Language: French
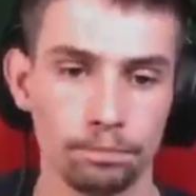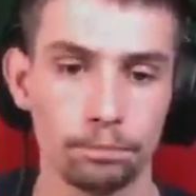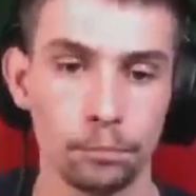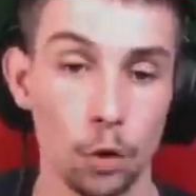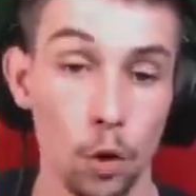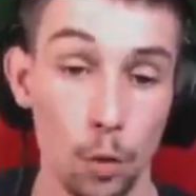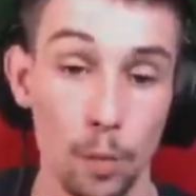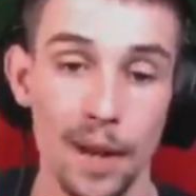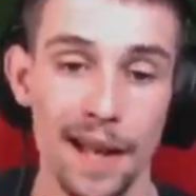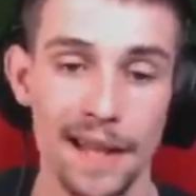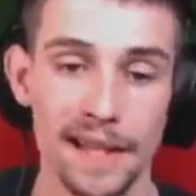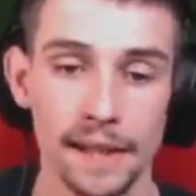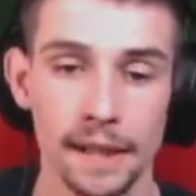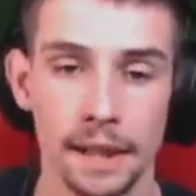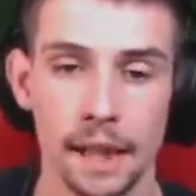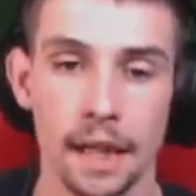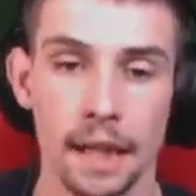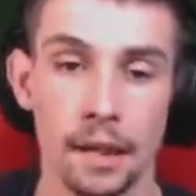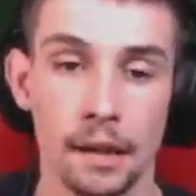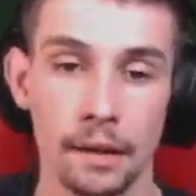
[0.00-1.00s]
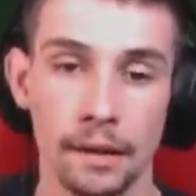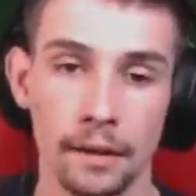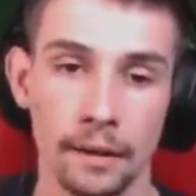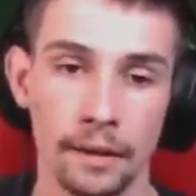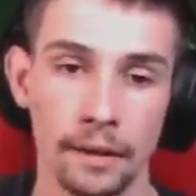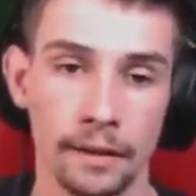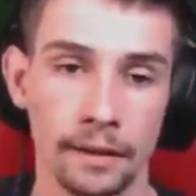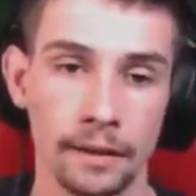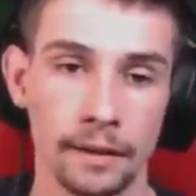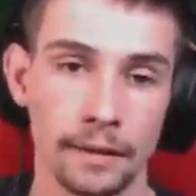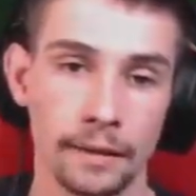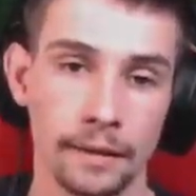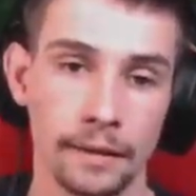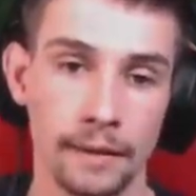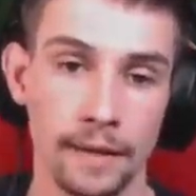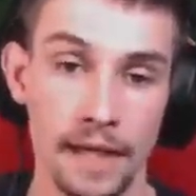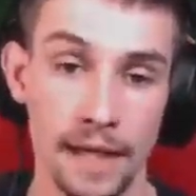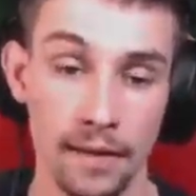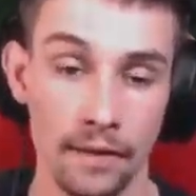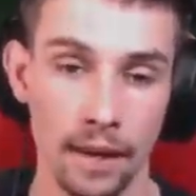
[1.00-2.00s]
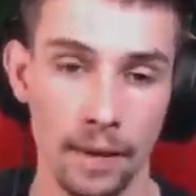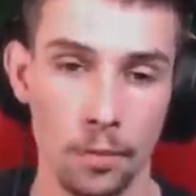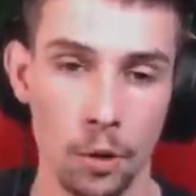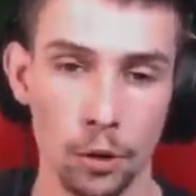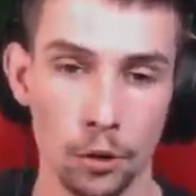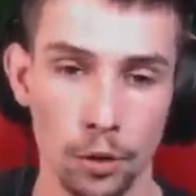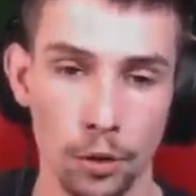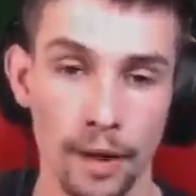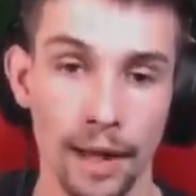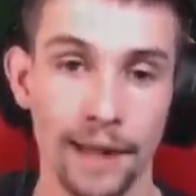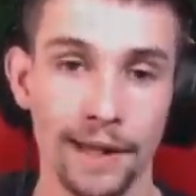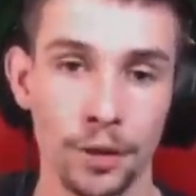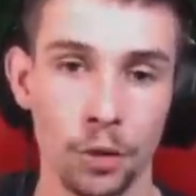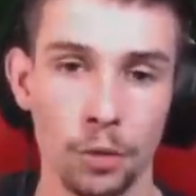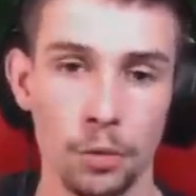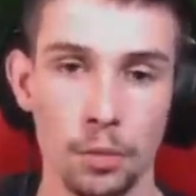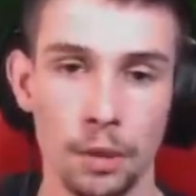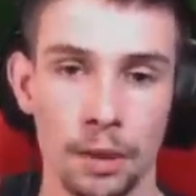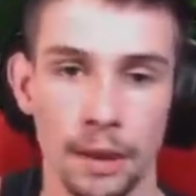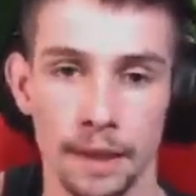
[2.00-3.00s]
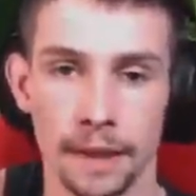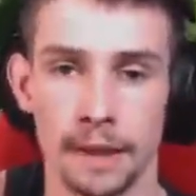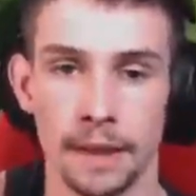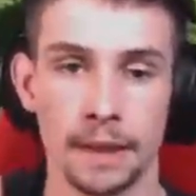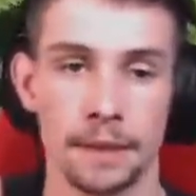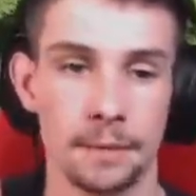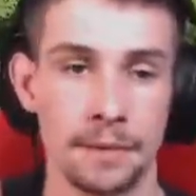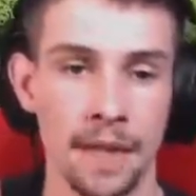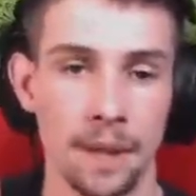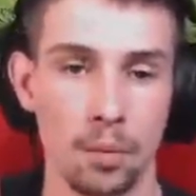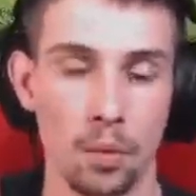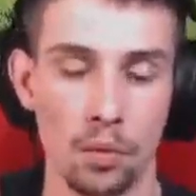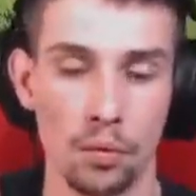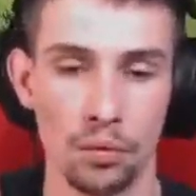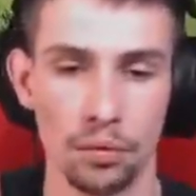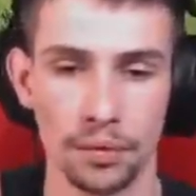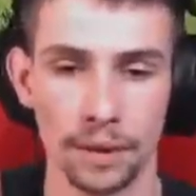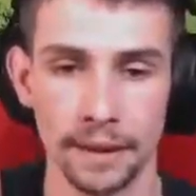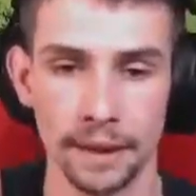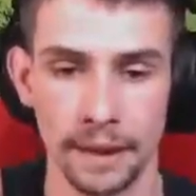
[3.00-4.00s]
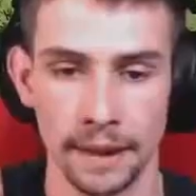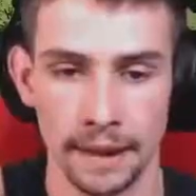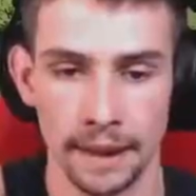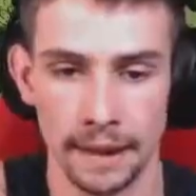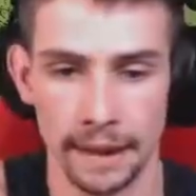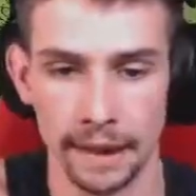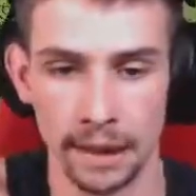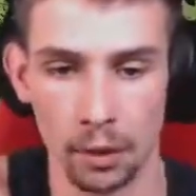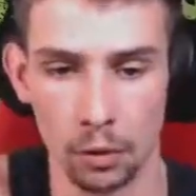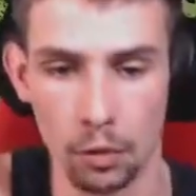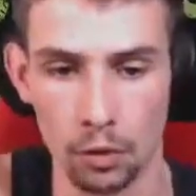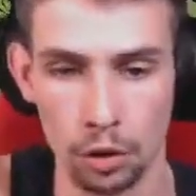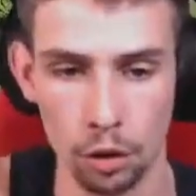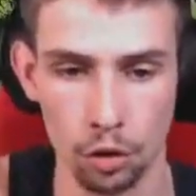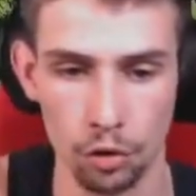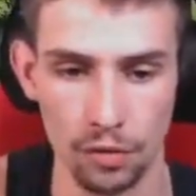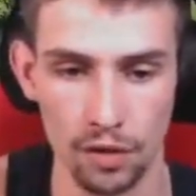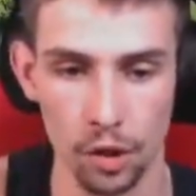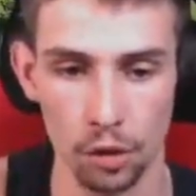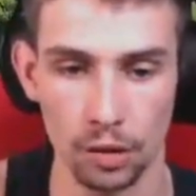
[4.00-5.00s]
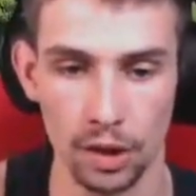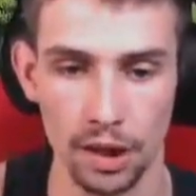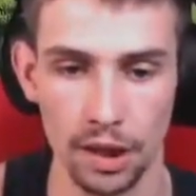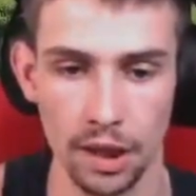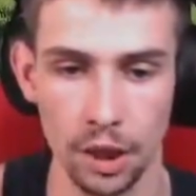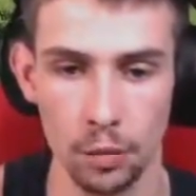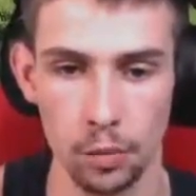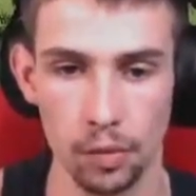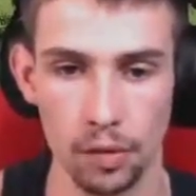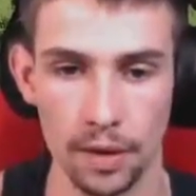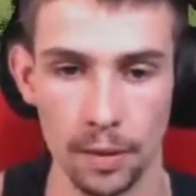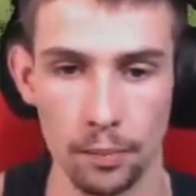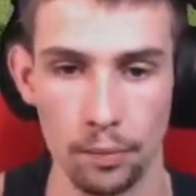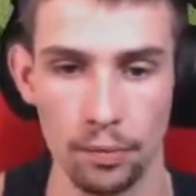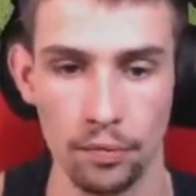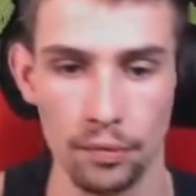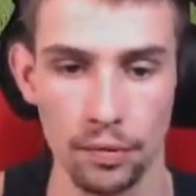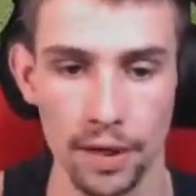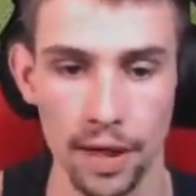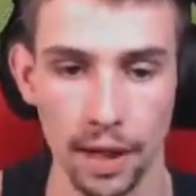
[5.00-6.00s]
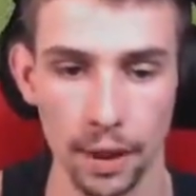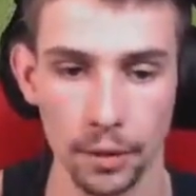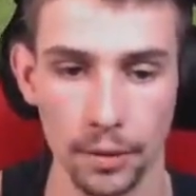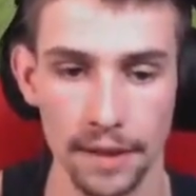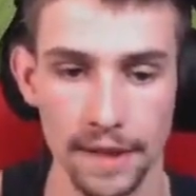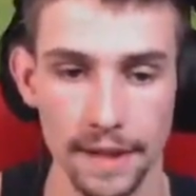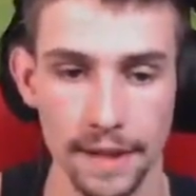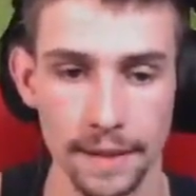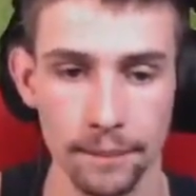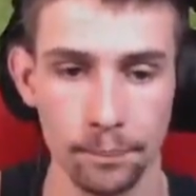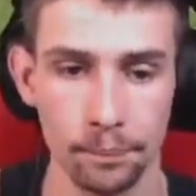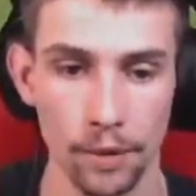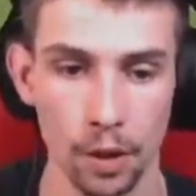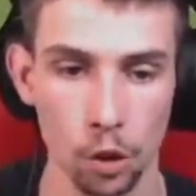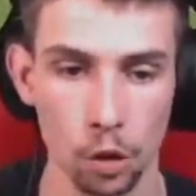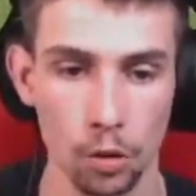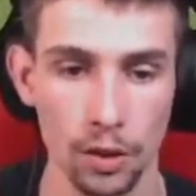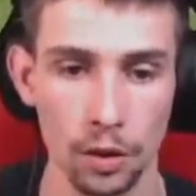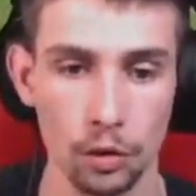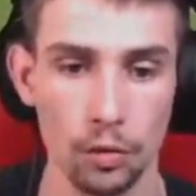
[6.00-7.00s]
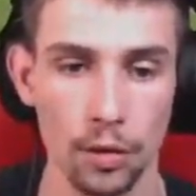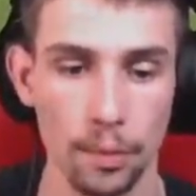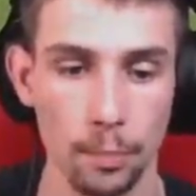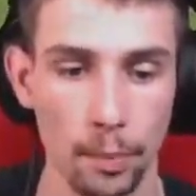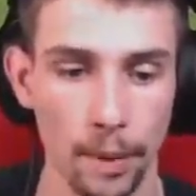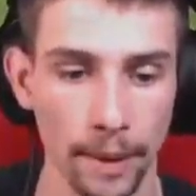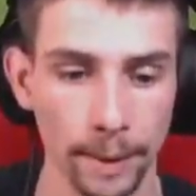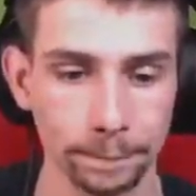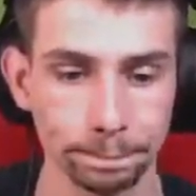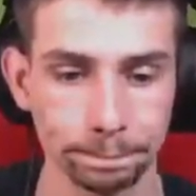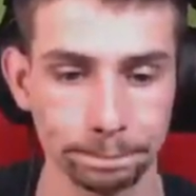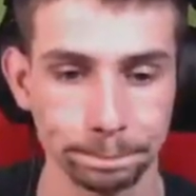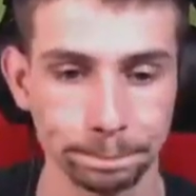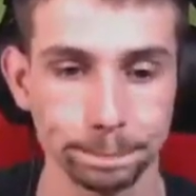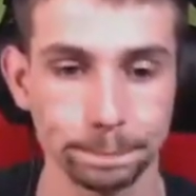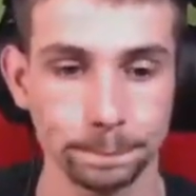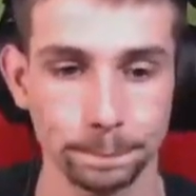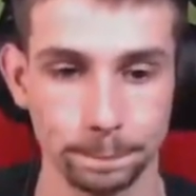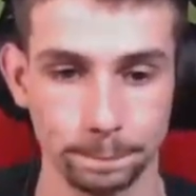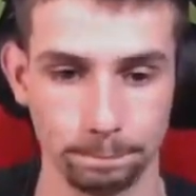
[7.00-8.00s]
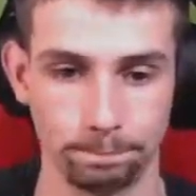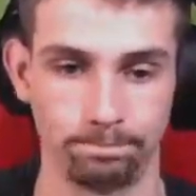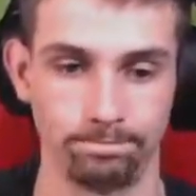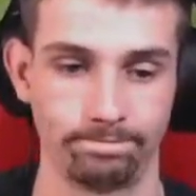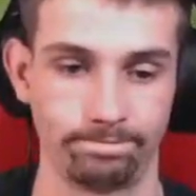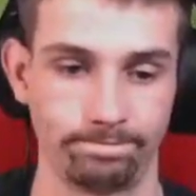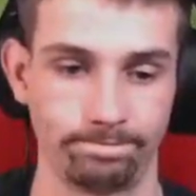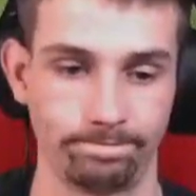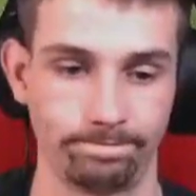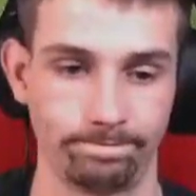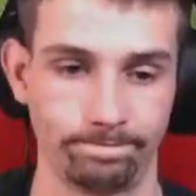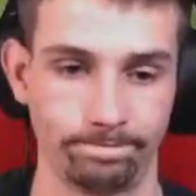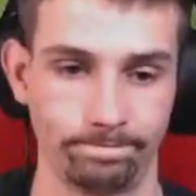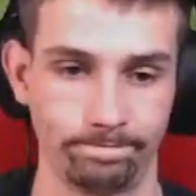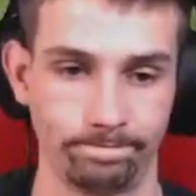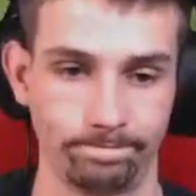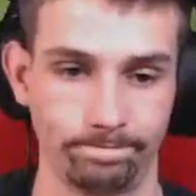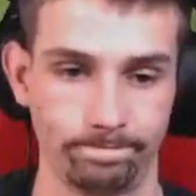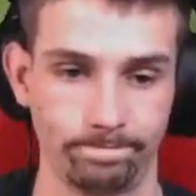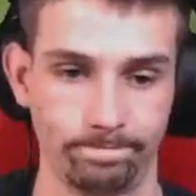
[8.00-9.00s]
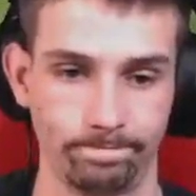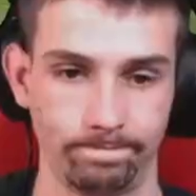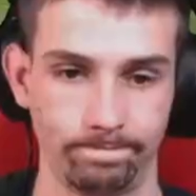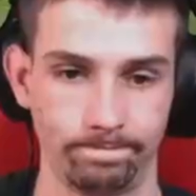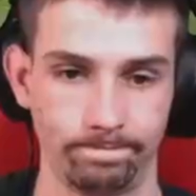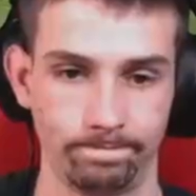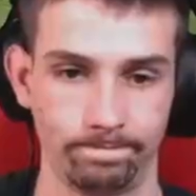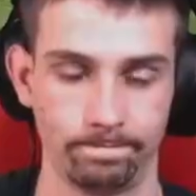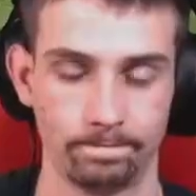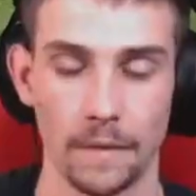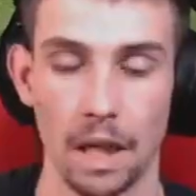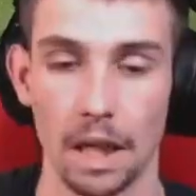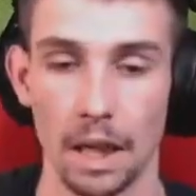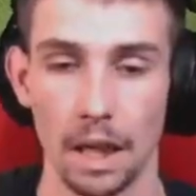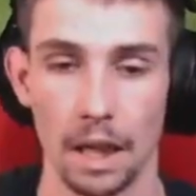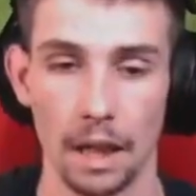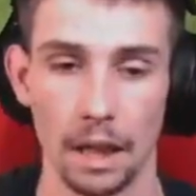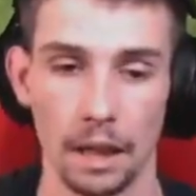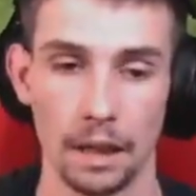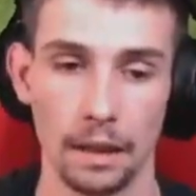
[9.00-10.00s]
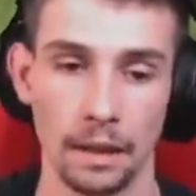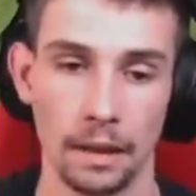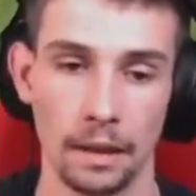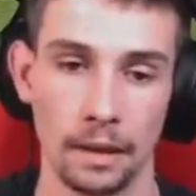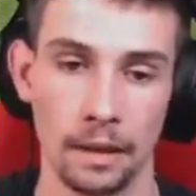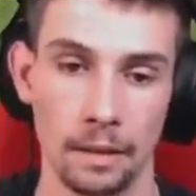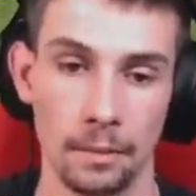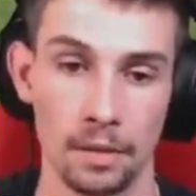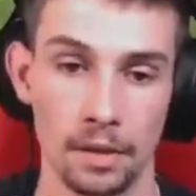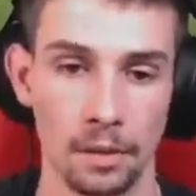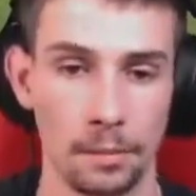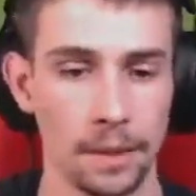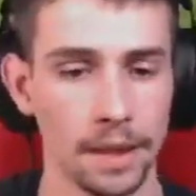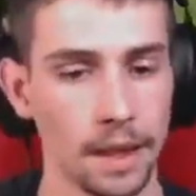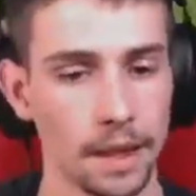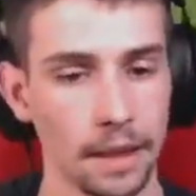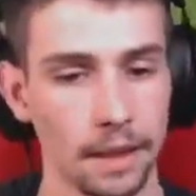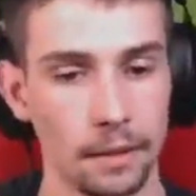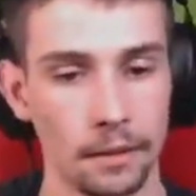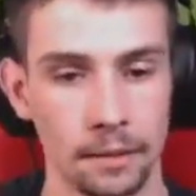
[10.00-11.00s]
de base, euh, c'est vraiment de la de bien profonde. Et encore, je suis gentil, je pourrais être plus vulgaire que ça. Je crois que tu dois être plein. Non. ça va pas tarder